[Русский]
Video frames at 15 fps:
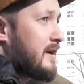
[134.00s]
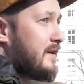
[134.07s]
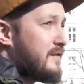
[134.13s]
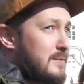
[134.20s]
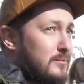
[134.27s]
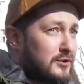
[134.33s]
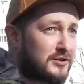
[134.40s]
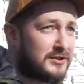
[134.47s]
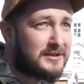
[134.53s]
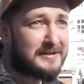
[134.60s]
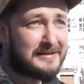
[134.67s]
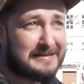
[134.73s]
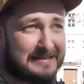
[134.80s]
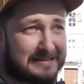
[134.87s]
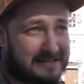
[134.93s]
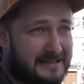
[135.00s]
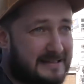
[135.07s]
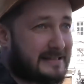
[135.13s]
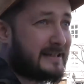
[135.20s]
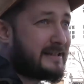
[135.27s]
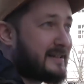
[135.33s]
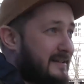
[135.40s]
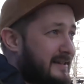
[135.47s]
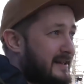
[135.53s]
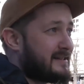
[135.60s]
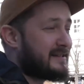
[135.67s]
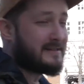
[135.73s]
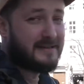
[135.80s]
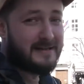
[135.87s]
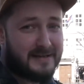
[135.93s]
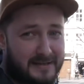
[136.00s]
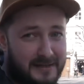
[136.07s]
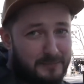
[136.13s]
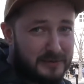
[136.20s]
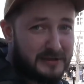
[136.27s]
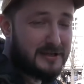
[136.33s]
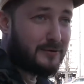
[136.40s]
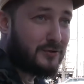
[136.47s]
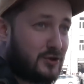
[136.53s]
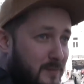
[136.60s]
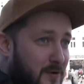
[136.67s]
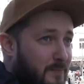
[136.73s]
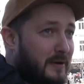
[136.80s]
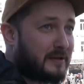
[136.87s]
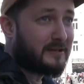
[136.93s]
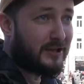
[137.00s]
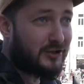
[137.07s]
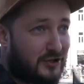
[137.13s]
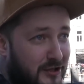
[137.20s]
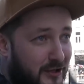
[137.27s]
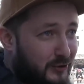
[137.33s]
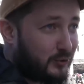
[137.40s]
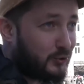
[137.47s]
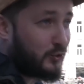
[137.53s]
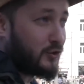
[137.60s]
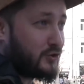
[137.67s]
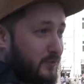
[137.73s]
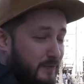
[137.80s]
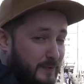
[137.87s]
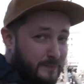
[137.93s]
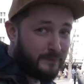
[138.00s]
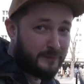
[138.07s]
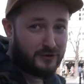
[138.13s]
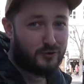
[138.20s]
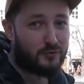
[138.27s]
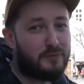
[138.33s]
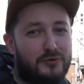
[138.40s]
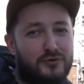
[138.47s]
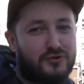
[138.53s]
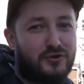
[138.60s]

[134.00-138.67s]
Вы можете задонатить денег, и при следующем репортаже я тоже прикуплю